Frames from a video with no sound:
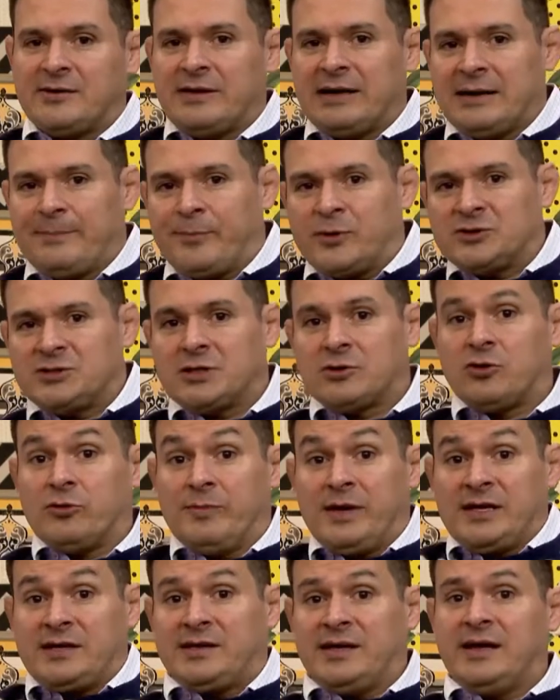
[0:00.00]
ela pode
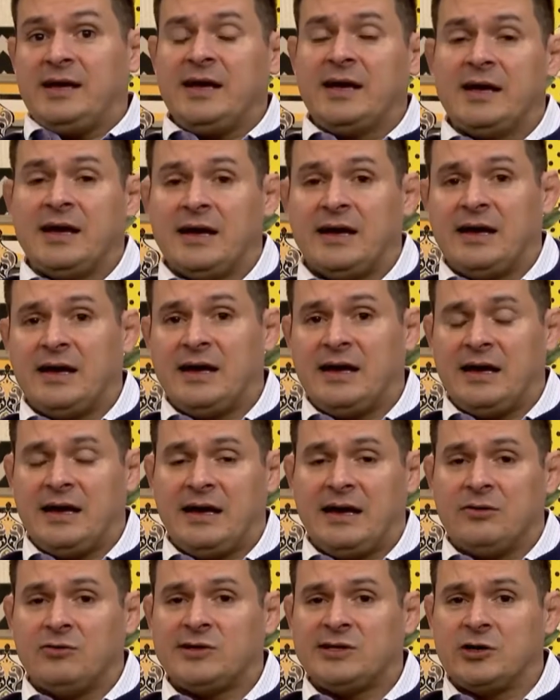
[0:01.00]
acometer
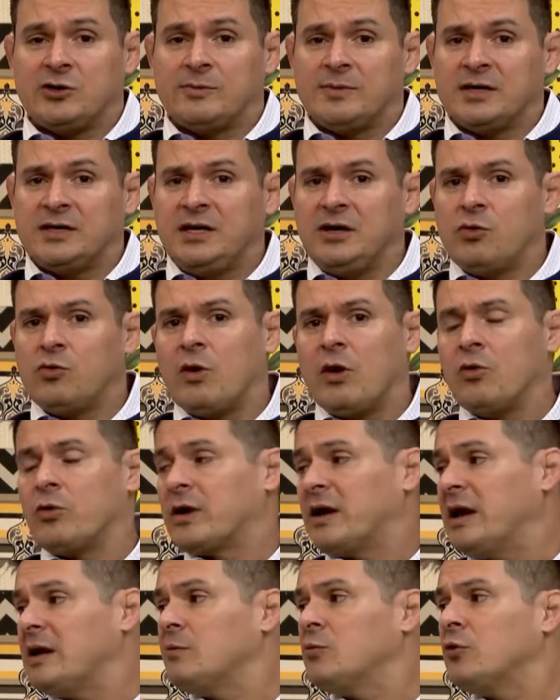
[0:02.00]
é, é, o ser humano em
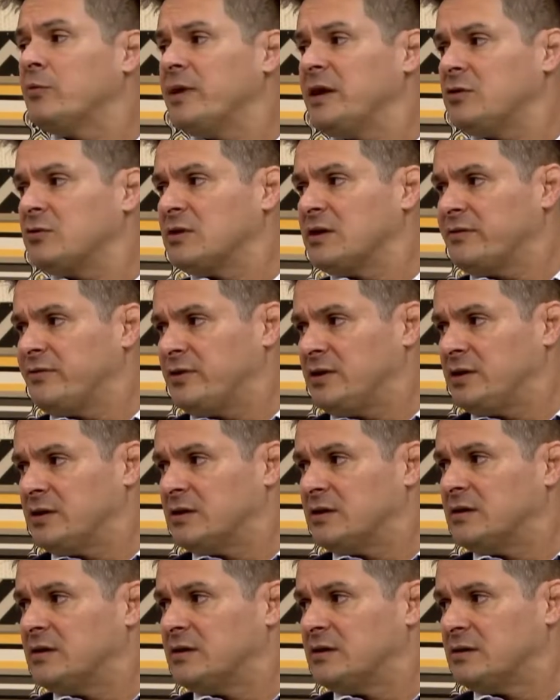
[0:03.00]
qualquer momento da
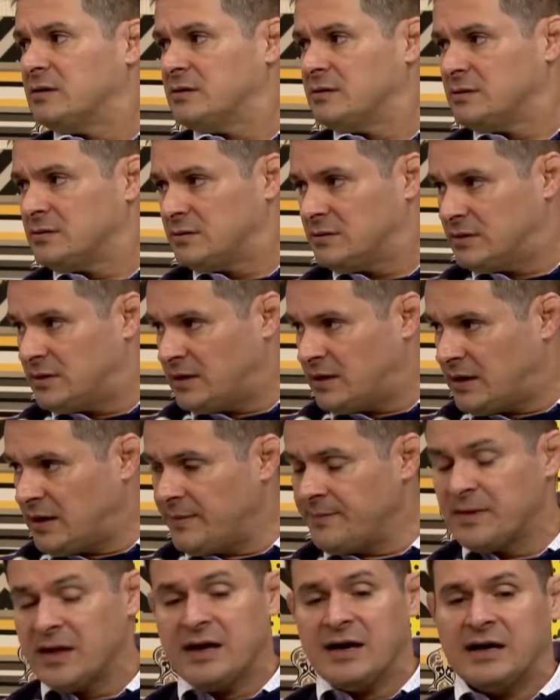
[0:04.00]
vida.
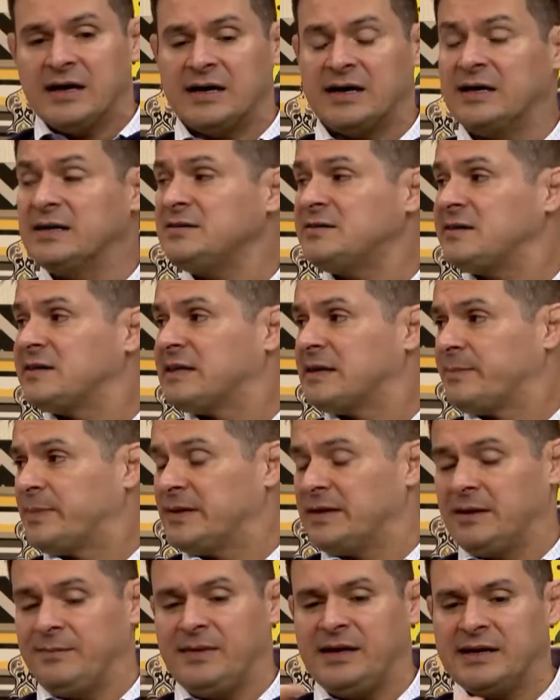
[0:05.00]
É. Antes da
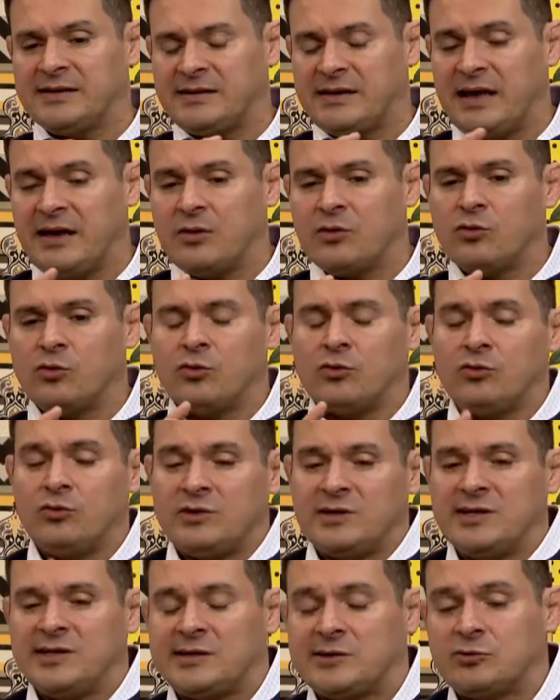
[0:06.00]
pandemia, tem
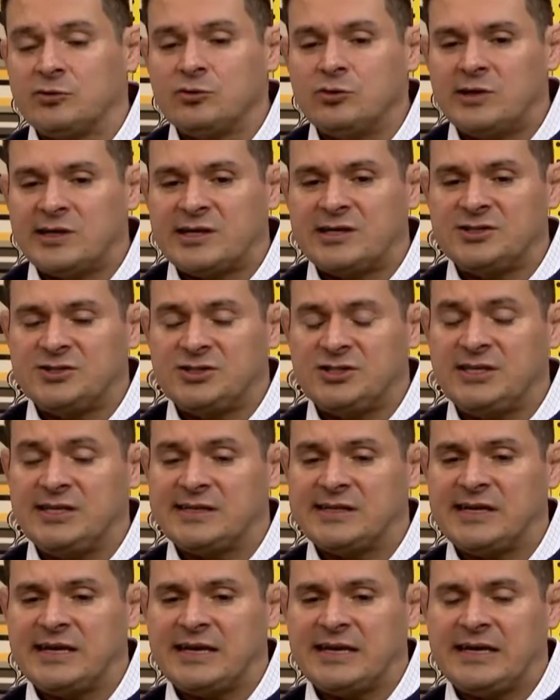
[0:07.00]
alguns estudos que
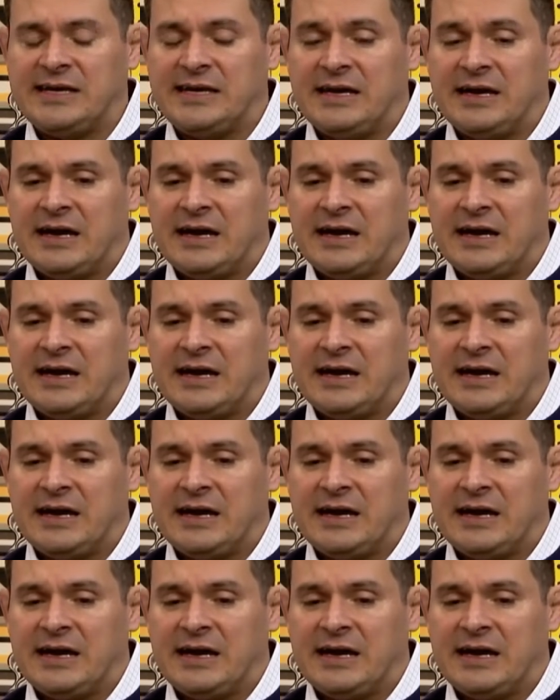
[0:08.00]
diz né, que